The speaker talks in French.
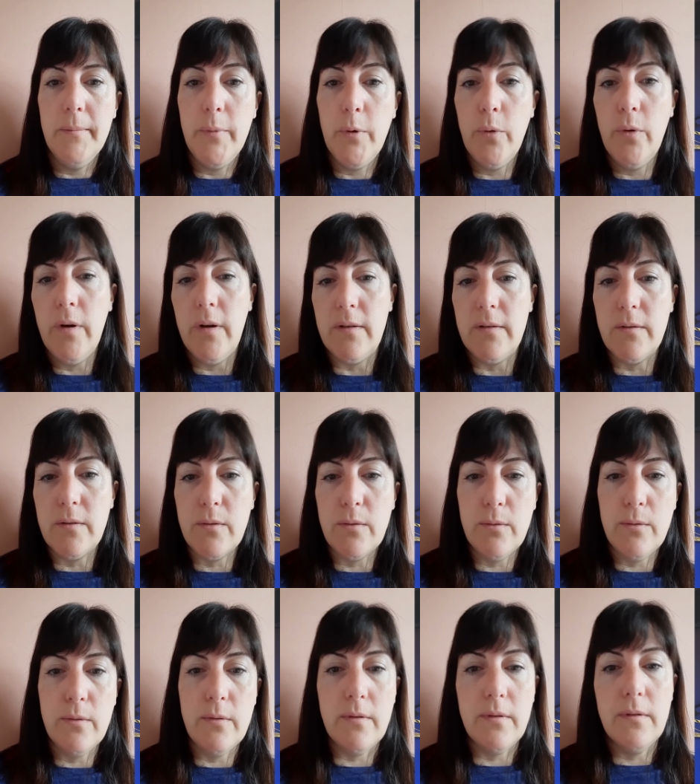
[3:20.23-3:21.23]
bon,
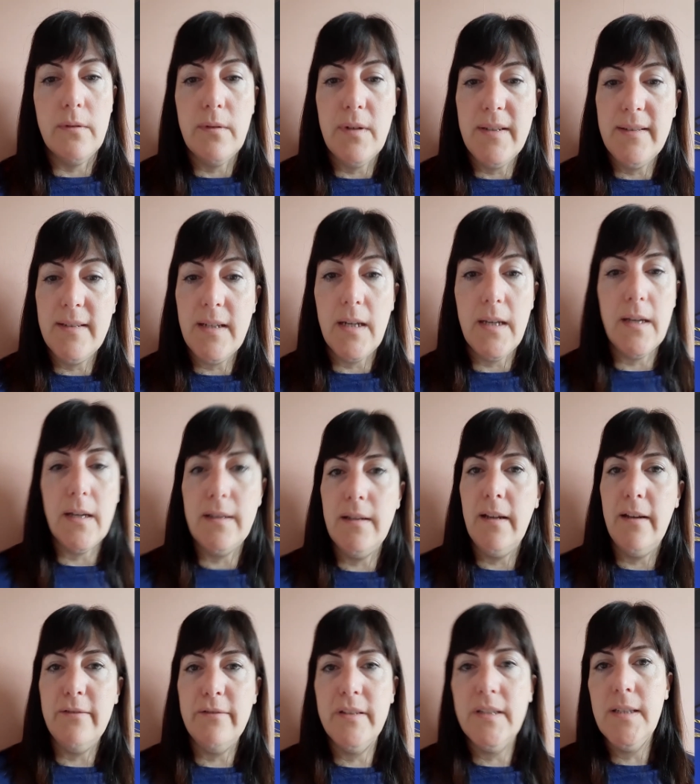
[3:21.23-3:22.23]
entre euh, les aléas
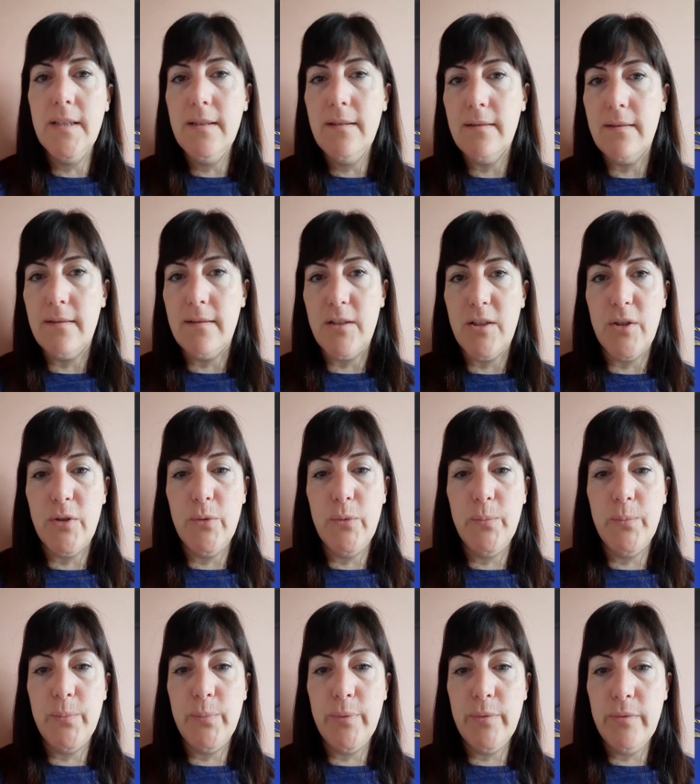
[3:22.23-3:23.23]
de la vie, euh, j'ai
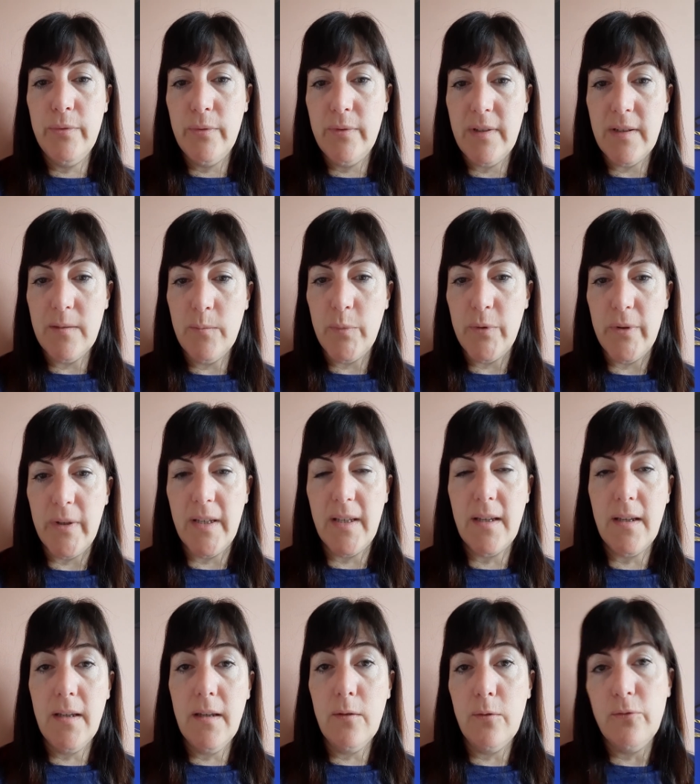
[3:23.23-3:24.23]
eu peu de temps pour
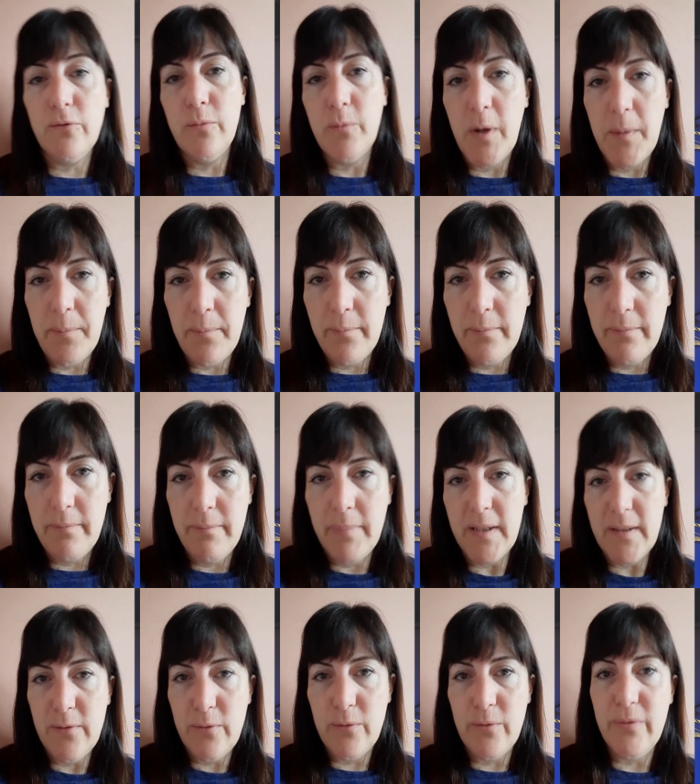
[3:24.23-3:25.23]
écrire, ou du moins
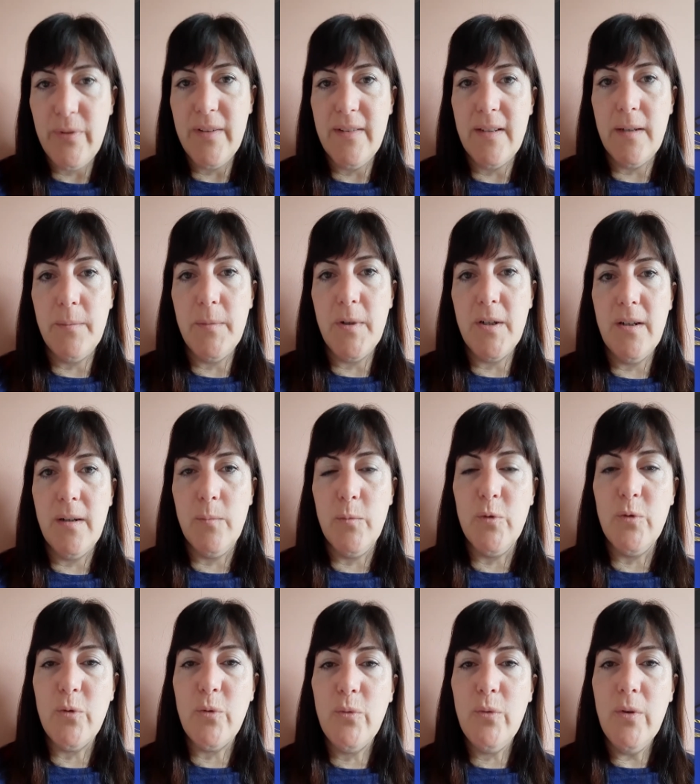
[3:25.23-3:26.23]
pas suffisamment à
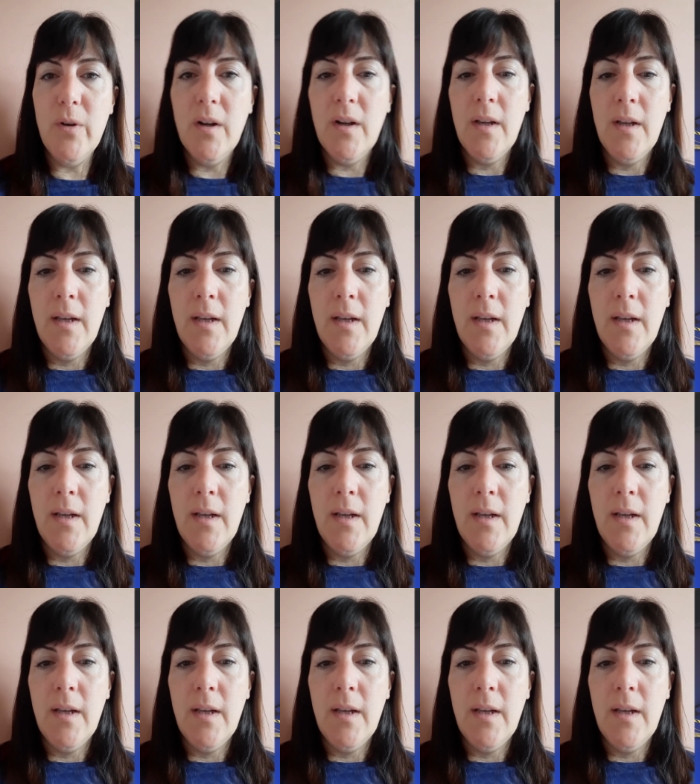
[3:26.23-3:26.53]
mon goût.